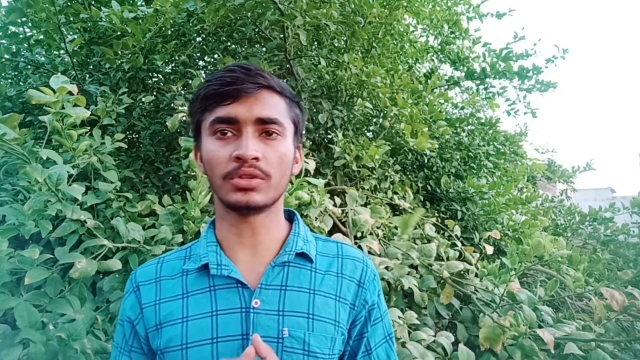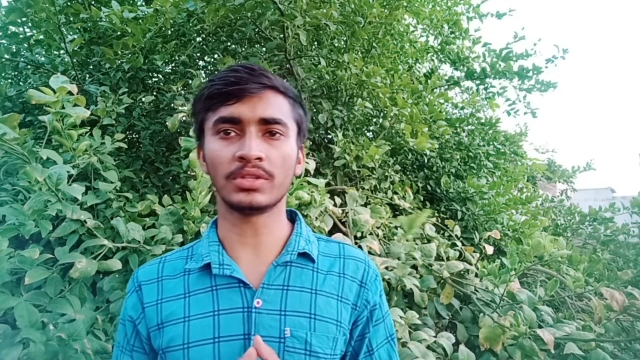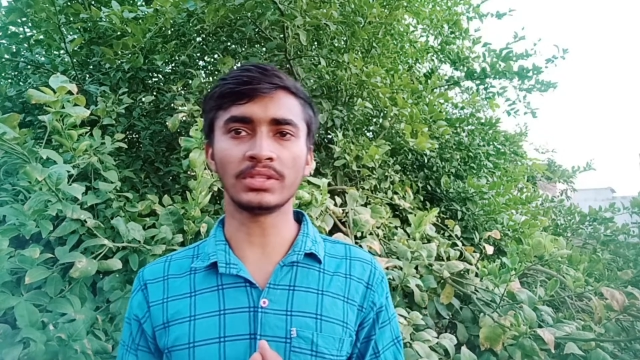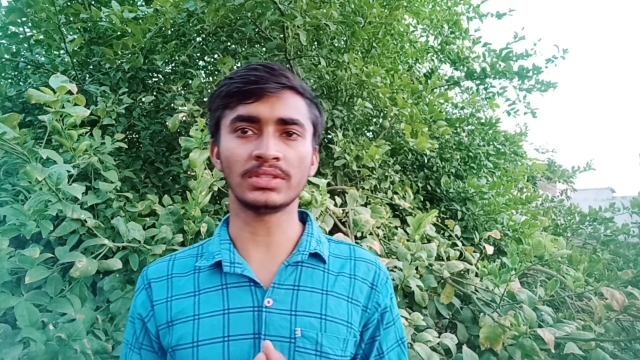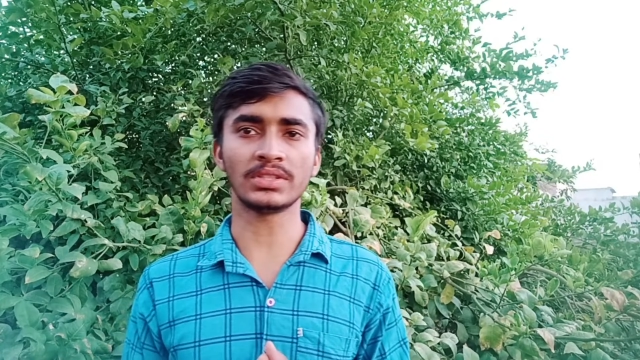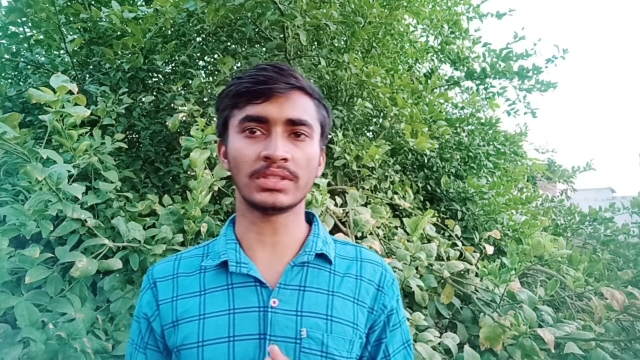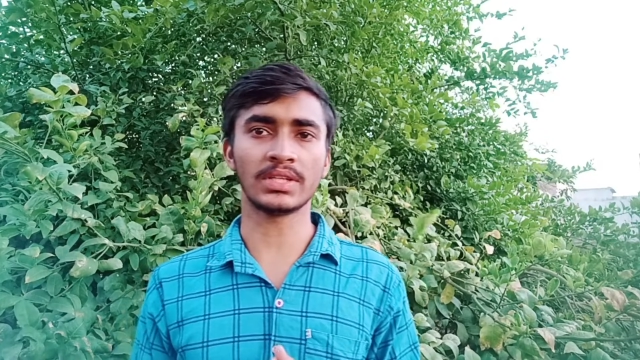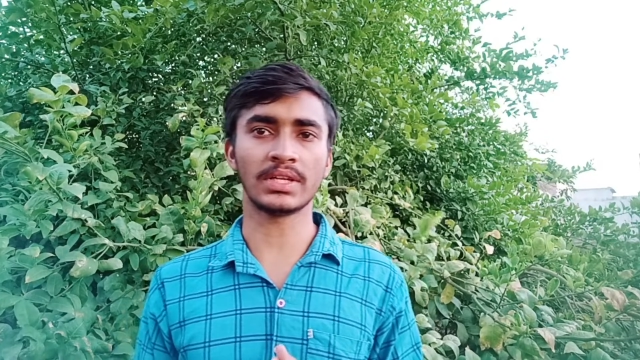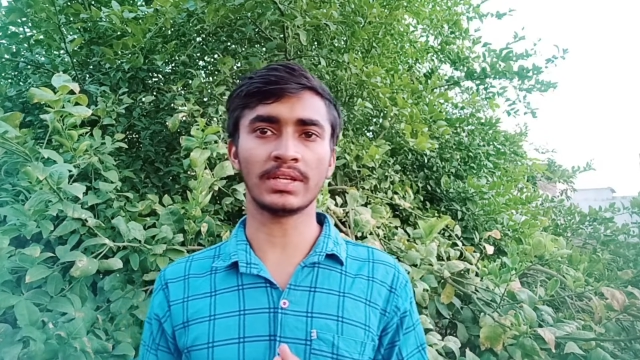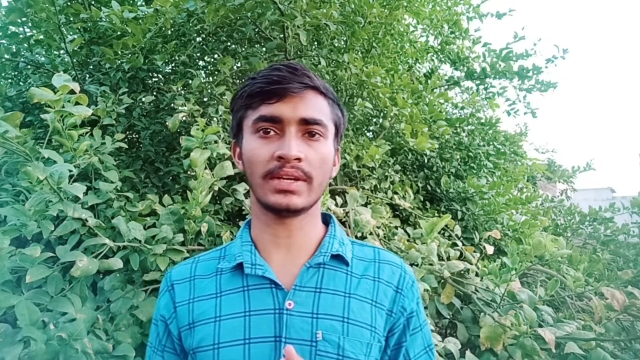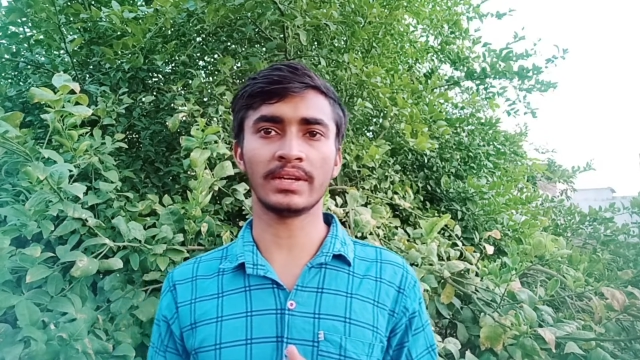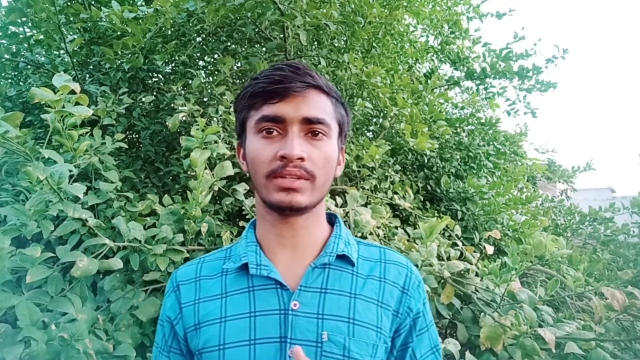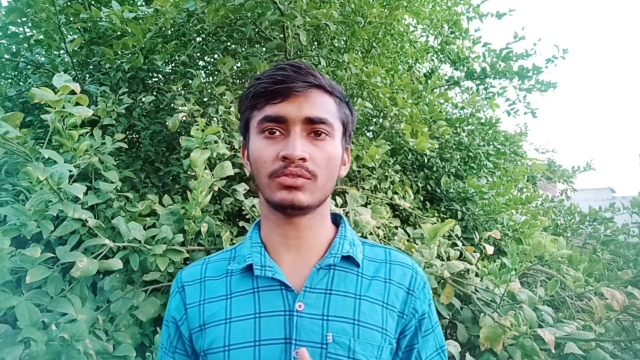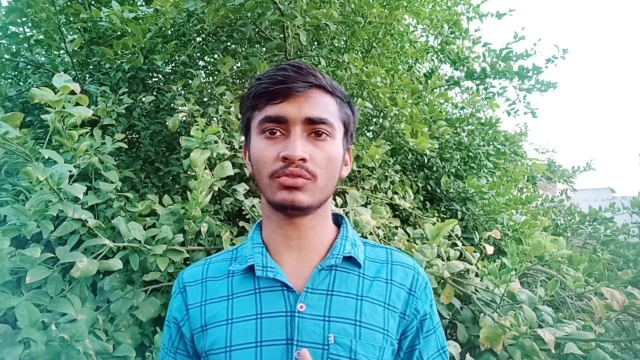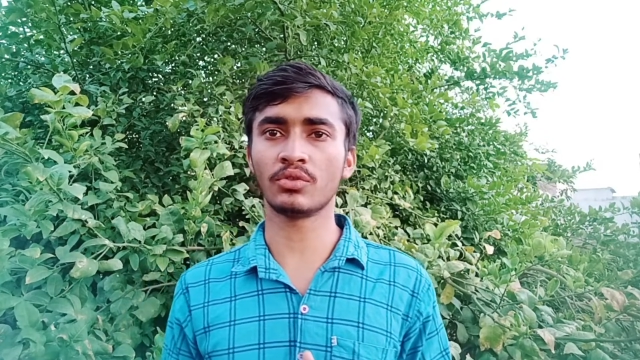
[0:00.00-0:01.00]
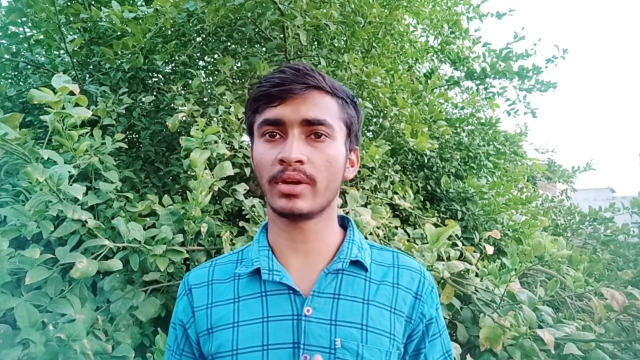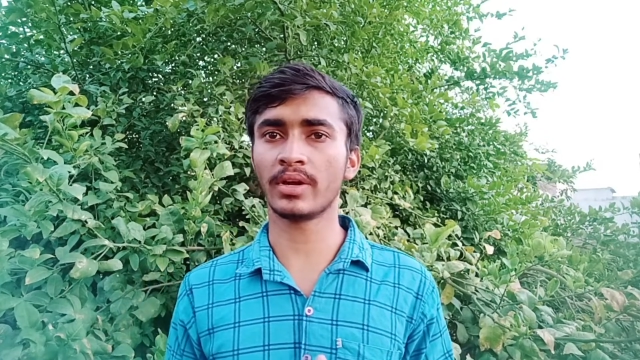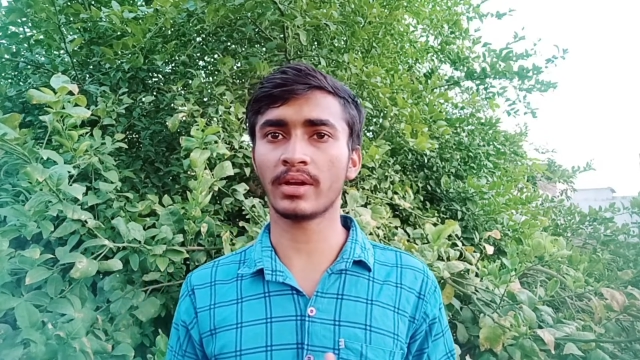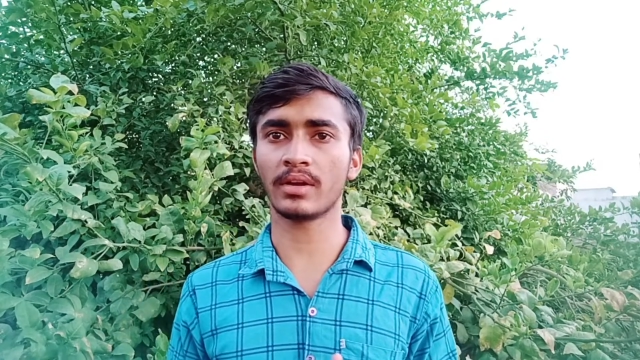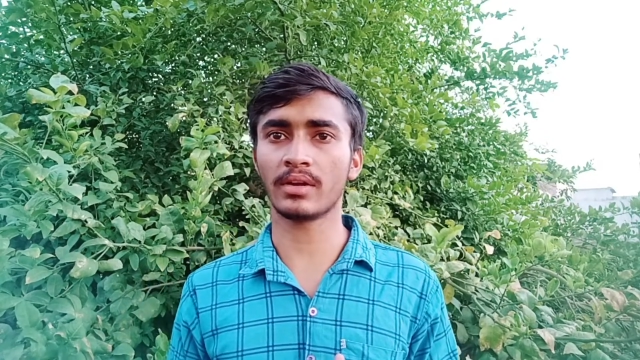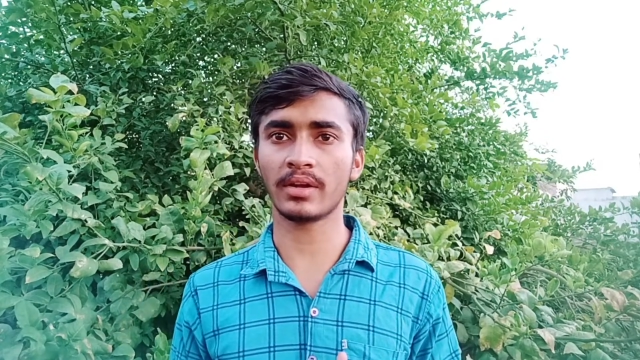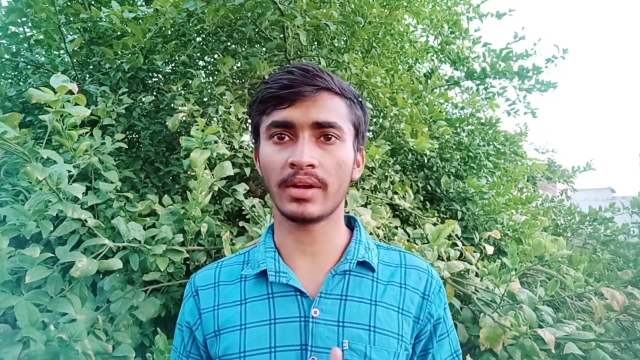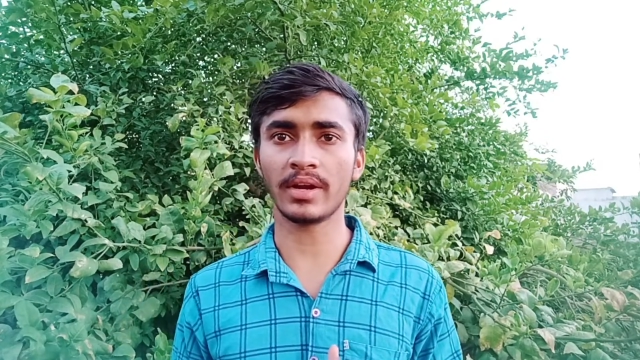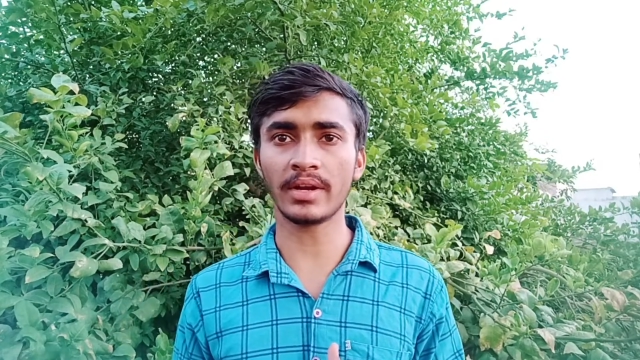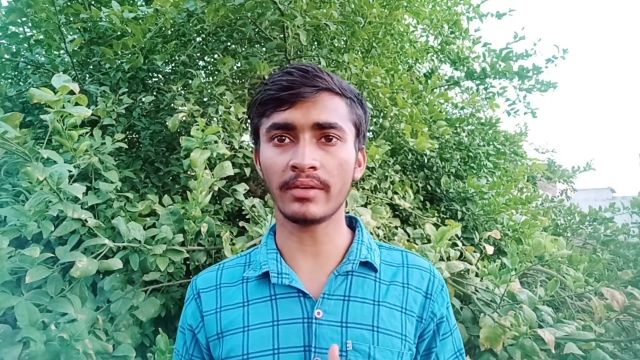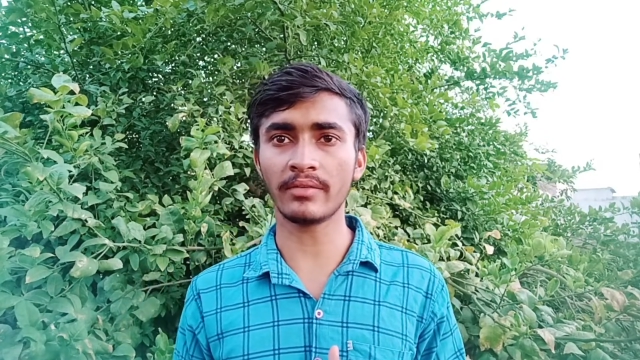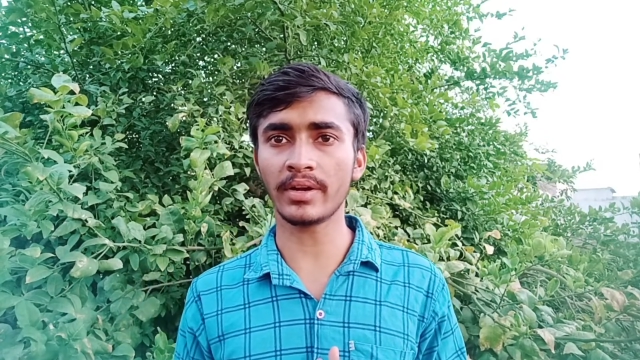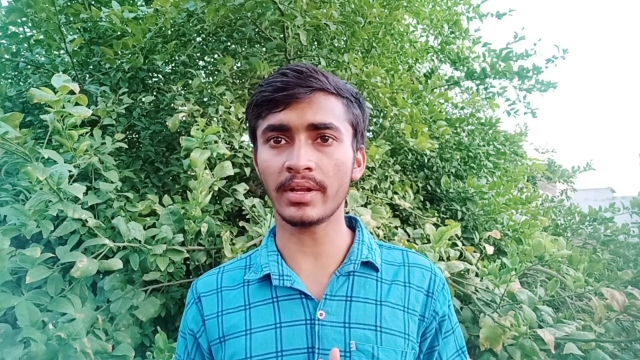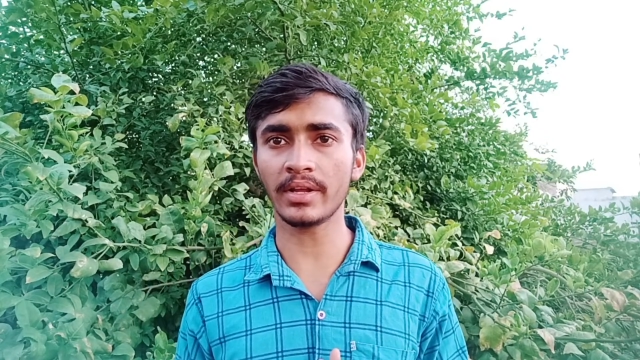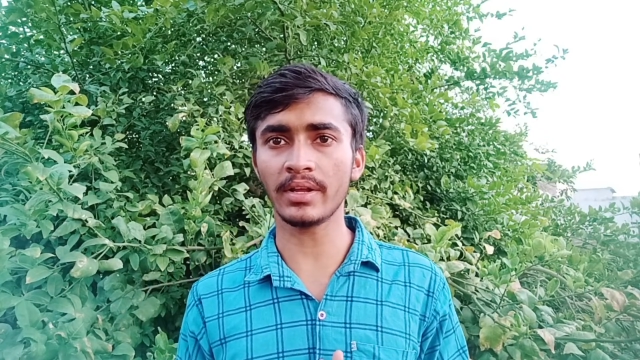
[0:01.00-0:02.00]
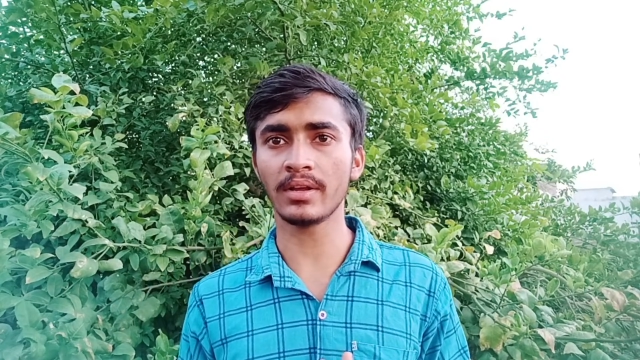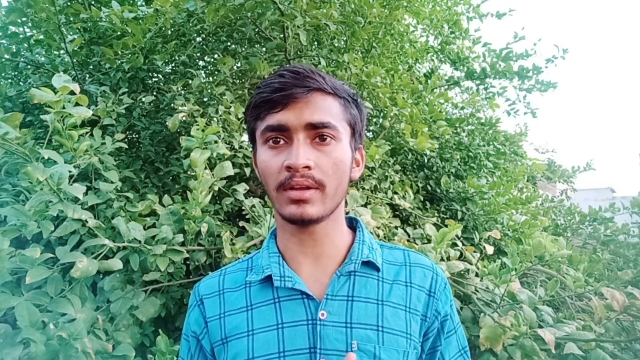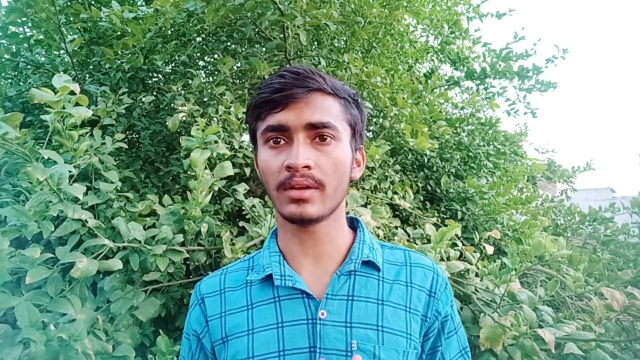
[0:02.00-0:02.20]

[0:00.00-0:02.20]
तीन चीज़ें चाहिए जो है क्रिएटिविटी